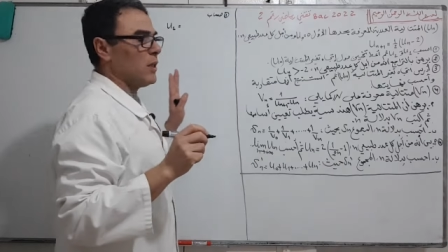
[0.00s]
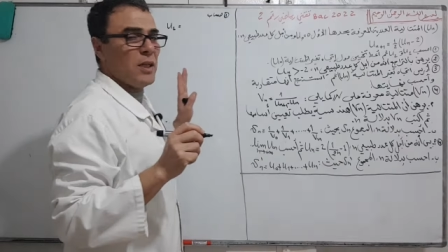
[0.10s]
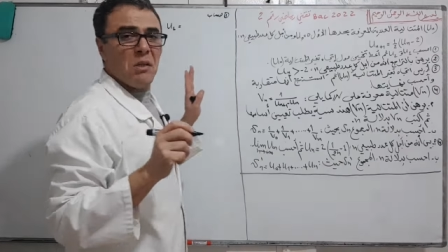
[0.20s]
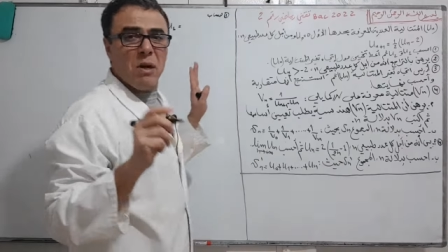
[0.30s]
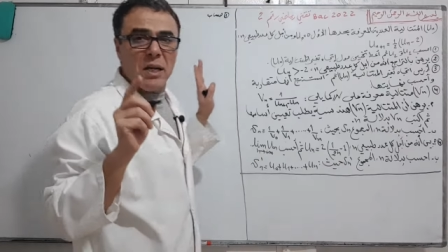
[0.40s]

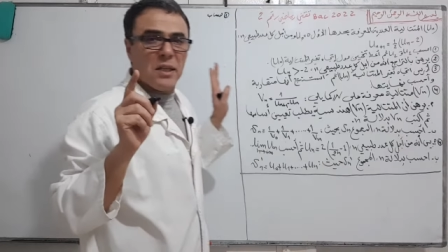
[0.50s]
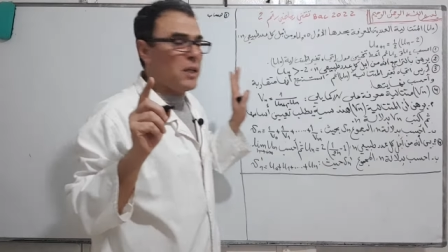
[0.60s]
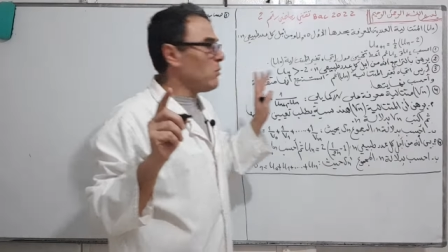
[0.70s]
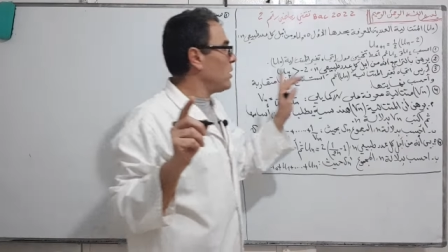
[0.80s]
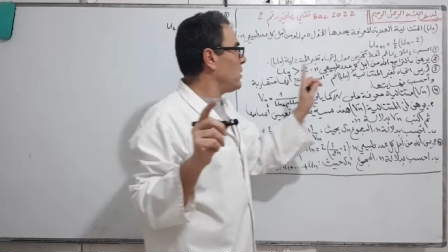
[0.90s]
إي واحد هنا
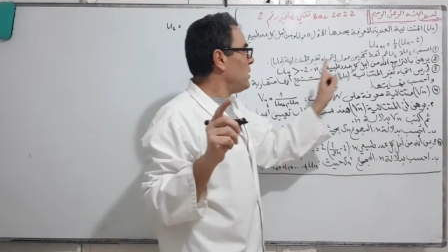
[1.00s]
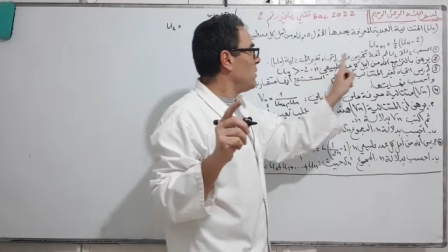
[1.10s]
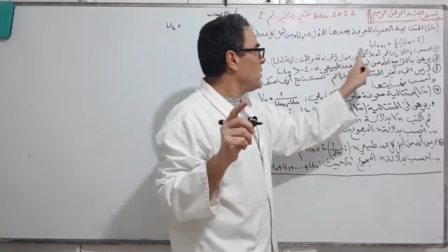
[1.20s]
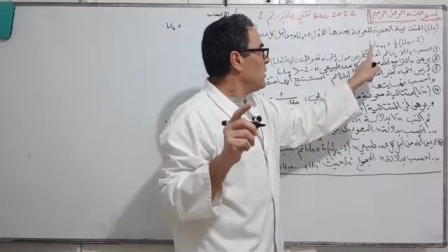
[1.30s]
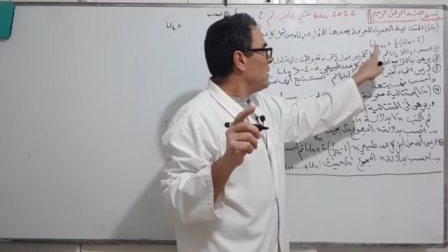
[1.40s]
ولادي
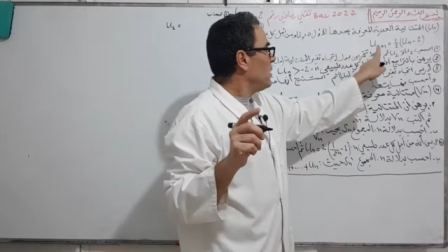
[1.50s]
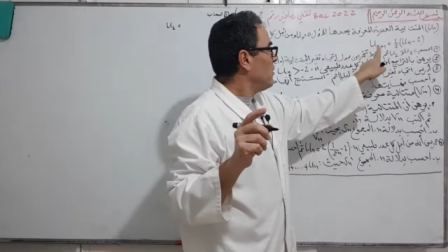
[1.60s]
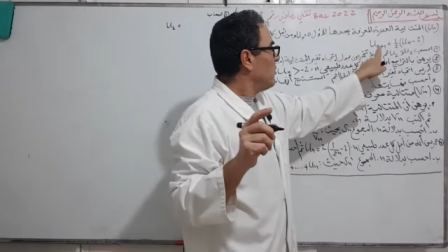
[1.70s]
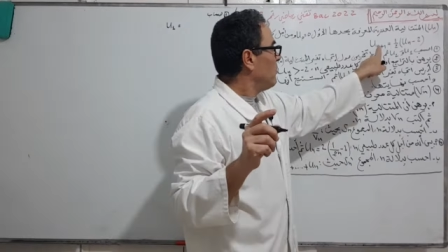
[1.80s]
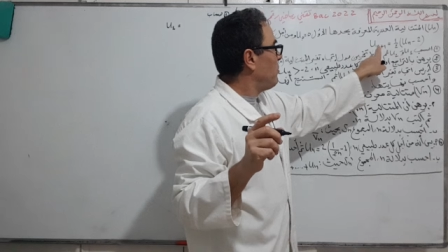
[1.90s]

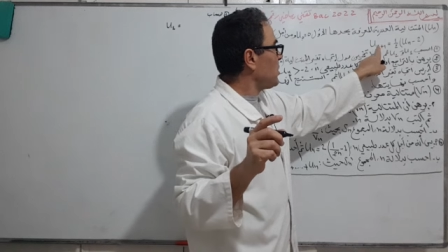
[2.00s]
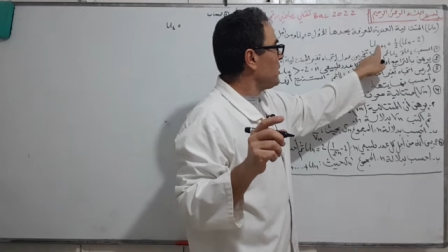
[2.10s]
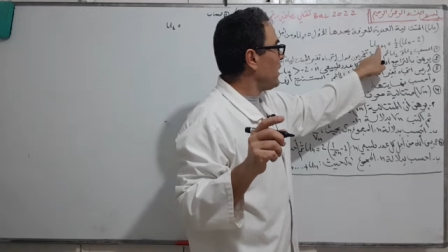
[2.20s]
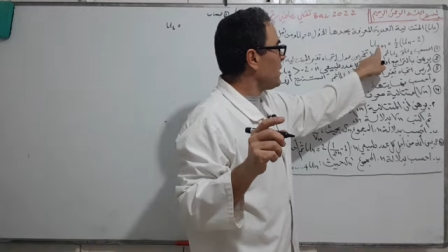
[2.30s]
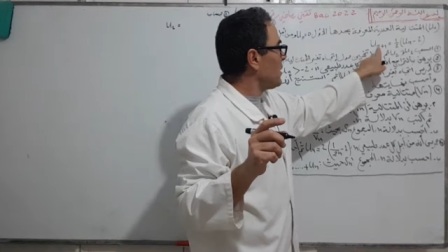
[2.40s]
باش
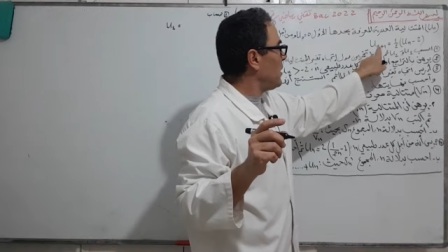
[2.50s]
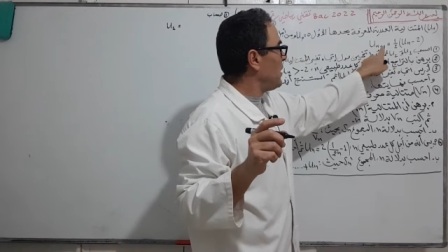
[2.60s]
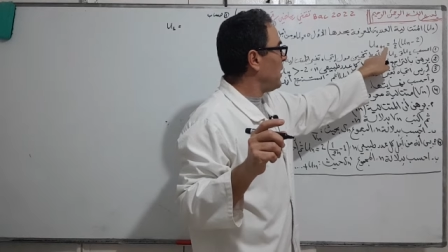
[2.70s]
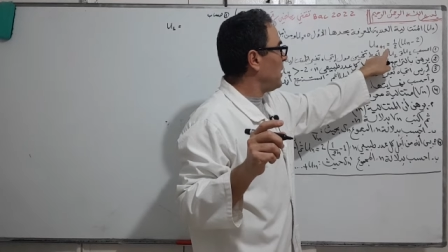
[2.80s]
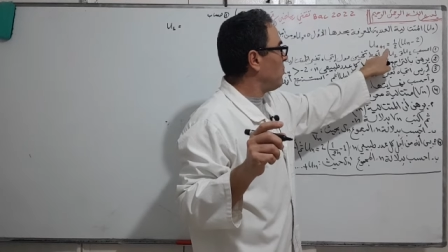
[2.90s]
نتحصل
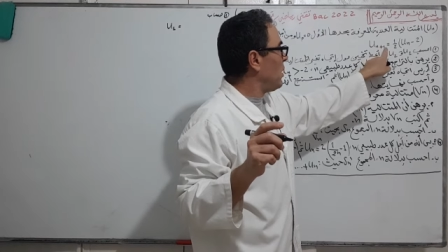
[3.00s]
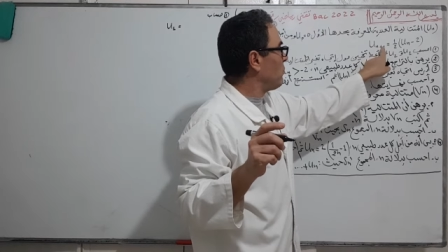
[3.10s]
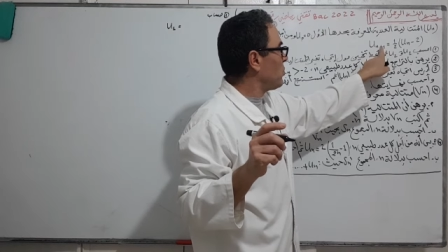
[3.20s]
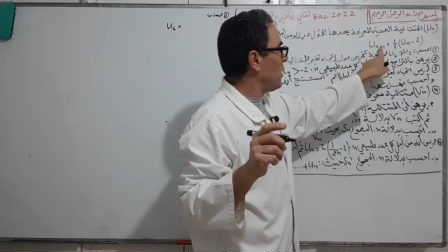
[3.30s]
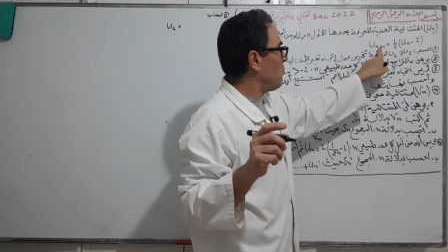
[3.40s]
هنا على واحد
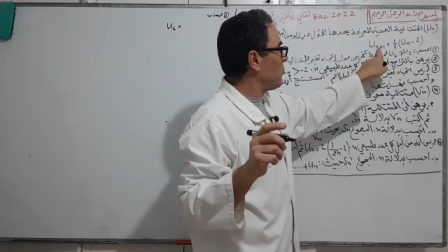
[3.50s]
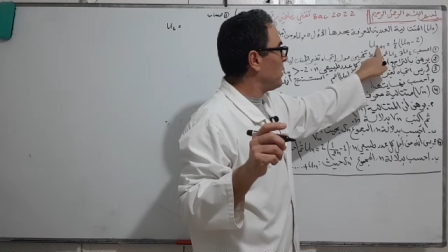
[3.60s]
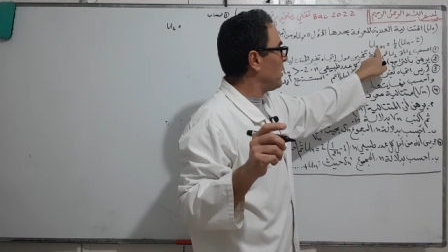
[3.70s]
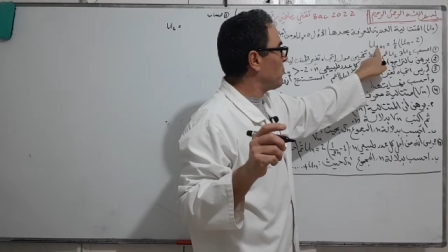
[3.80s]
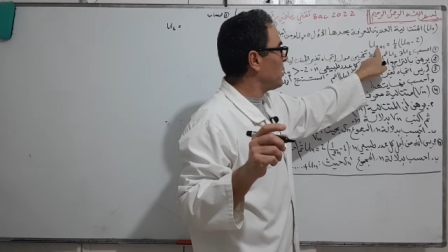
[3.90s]
واش نعوض
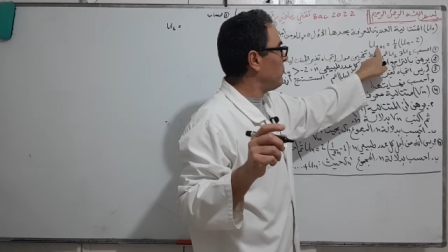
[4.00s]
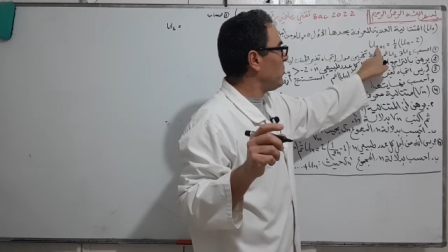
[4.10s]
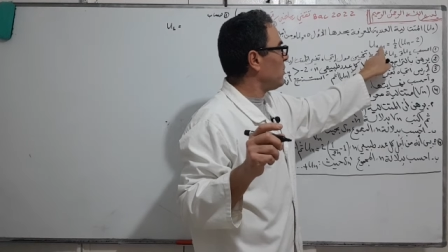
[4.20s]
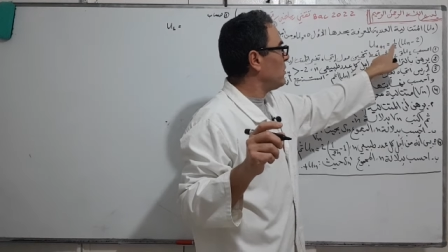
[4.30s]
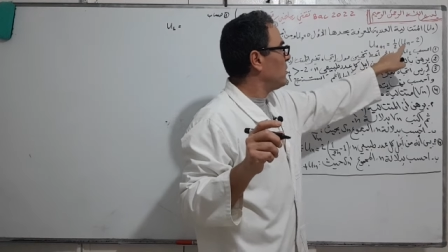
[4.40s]
هنا
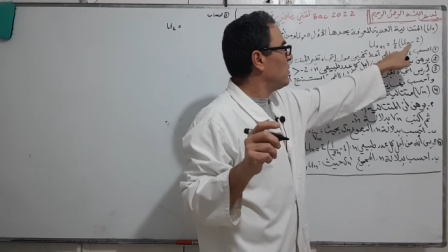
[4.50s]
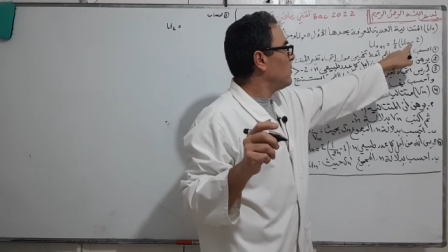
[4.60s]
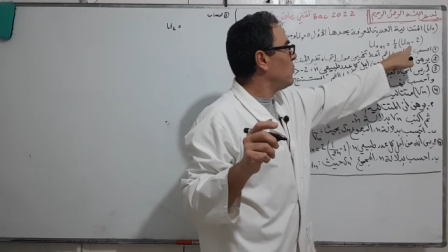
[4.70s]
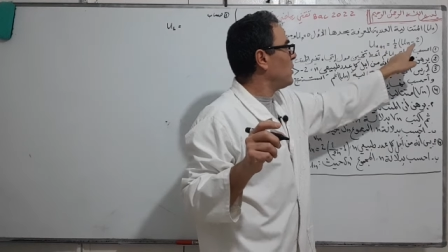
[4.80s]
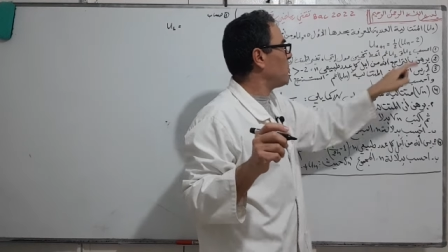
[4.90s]
بصفر
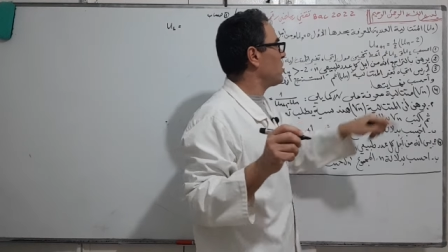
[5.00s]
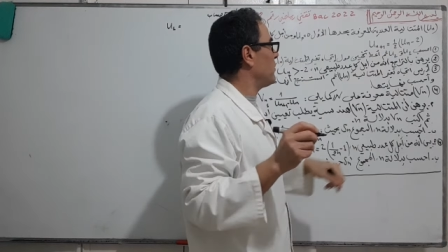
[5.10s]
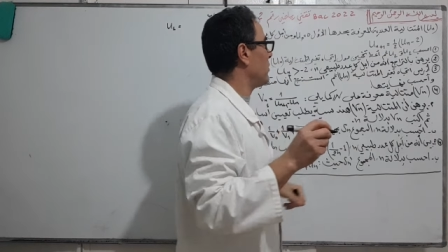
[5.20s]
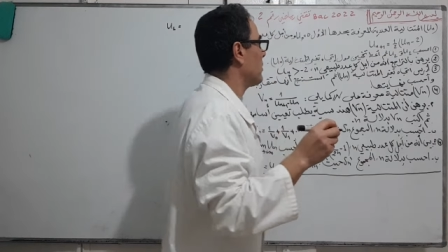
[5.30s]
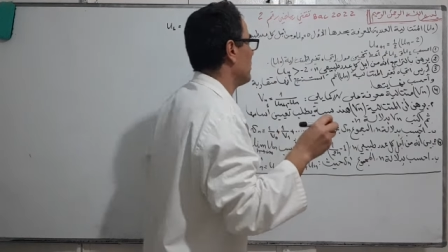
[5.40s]
وهنا بصفر